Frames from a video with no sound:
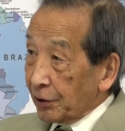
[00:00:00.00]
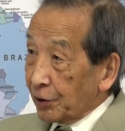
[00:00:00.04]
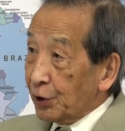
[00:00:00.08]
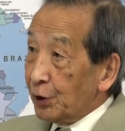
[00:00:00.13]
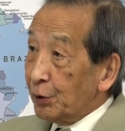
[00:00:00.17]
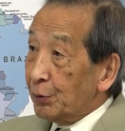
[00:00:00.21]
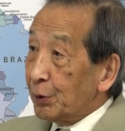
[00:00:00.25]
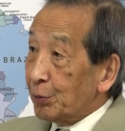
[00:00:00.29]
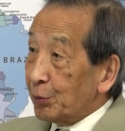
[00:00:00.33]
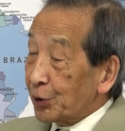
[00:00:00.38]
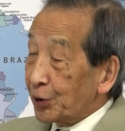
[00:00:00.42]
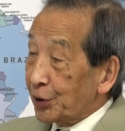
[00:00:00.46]

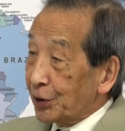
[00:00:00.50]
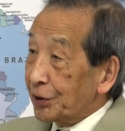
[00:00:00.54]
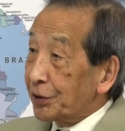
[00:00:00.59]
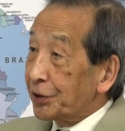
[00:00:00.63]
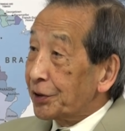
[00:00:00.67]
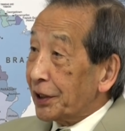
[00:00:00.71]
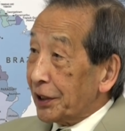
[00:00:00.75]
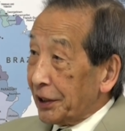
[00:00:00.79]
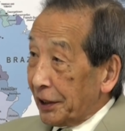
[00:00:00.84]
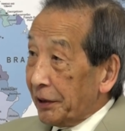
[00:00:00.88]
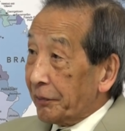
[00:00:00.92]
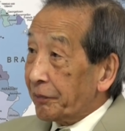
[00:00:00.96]
空母持ってるっ
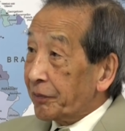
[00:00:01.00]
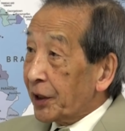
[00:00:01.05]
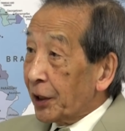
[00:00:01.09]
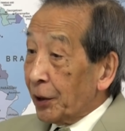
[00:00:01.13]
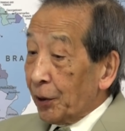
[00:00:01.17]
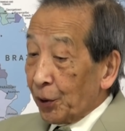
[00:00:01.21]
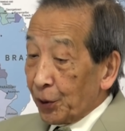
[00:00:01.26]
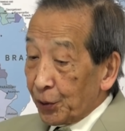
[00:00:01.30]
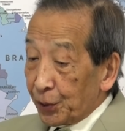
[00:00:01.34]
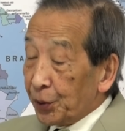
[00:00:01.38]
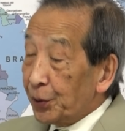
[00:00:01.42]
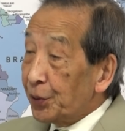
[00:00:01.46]
ていうのはね
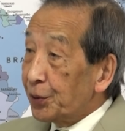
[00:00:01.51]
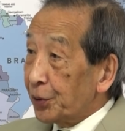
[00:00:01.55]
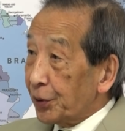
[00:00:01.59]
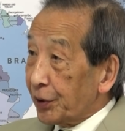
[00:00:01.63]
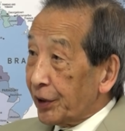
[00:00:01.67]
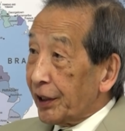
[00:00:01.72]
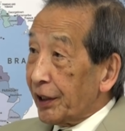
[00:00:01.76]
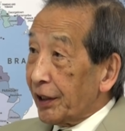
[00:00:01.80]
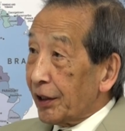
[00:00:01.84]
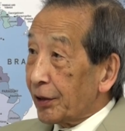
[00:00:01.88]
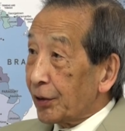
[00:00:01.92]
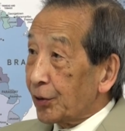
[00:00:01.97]
ほとんど
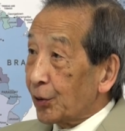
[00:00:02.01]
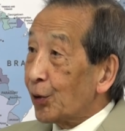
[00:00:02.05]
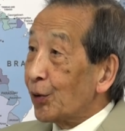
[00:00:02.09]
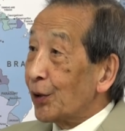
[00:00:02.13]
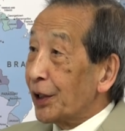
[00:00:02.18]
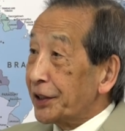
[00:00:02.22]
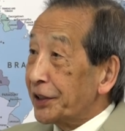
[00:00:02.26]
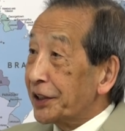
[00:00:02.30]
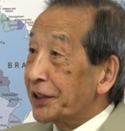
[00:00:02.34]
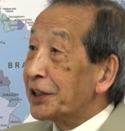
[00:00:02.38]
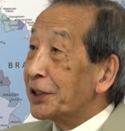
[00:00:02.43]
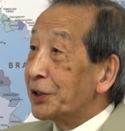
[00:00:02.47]
ね国
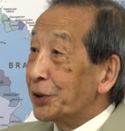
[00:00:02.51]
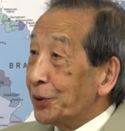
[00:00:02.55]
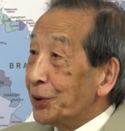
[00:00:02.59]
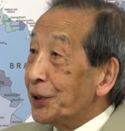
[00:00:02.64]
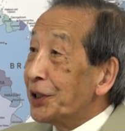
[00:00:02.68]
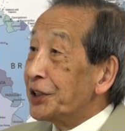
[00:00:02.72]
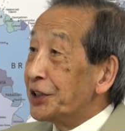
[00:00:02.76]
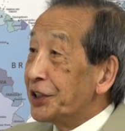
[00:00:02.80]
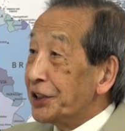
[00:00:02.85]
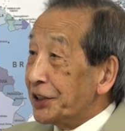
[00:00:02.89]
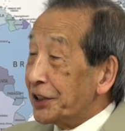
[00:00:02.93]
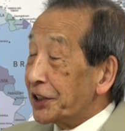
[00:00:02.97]
家的共
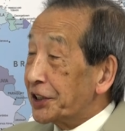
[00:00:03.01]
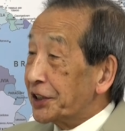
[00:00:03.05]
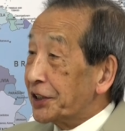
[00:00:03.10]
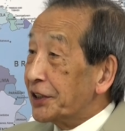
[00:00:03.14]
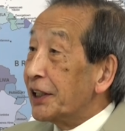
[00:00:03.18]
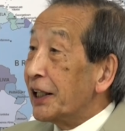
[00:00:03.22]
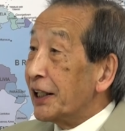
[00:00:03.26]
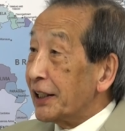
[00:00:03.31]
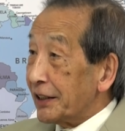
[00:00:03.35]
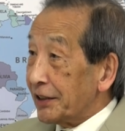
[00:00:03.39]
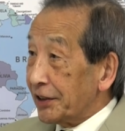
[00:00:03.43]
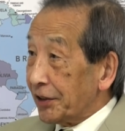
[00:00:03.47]
栄心に過
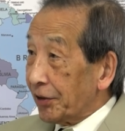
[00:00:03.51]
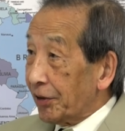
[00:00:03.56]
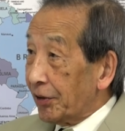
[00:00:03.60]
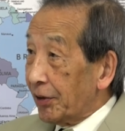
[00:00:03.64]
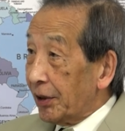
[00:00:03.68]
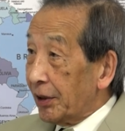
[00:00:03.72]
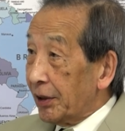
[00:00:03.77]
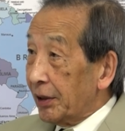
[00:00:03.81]
ぎないんですよ